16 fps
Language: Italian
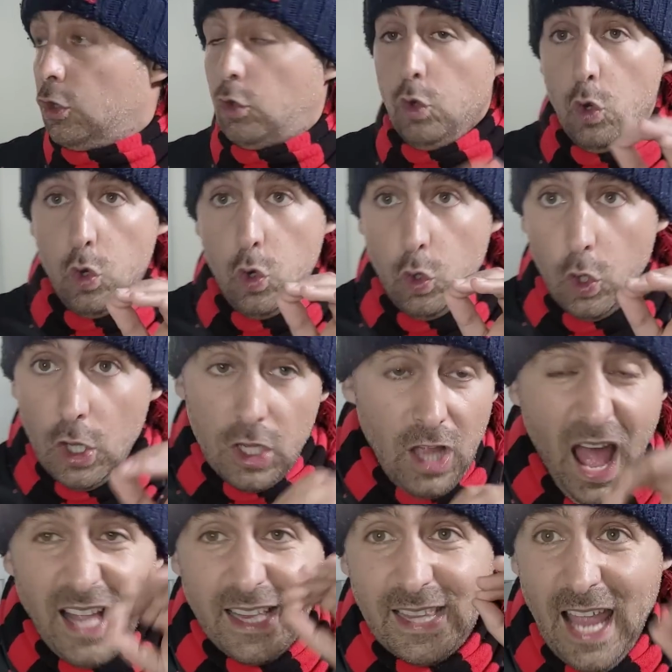
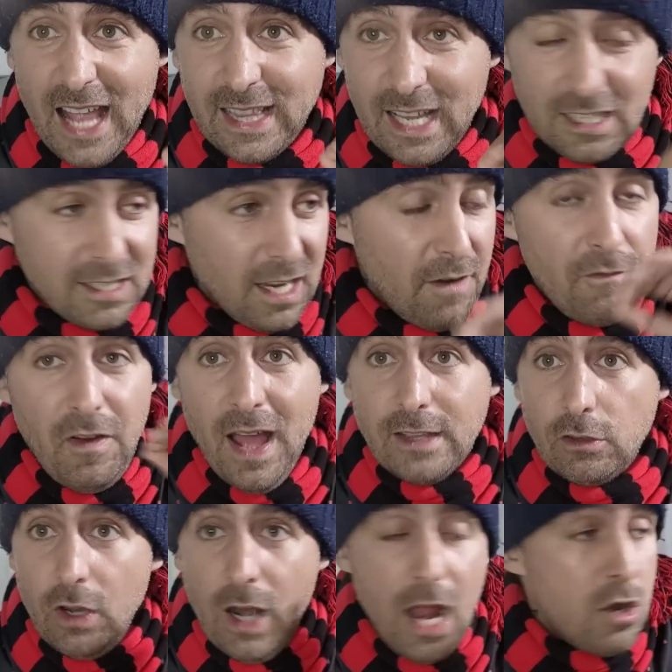Tu, a te ti ha
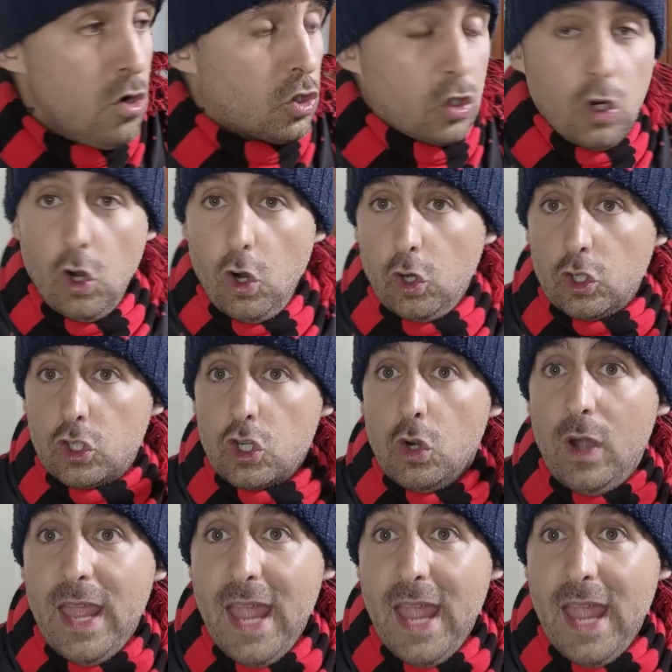salvato l'anno scorso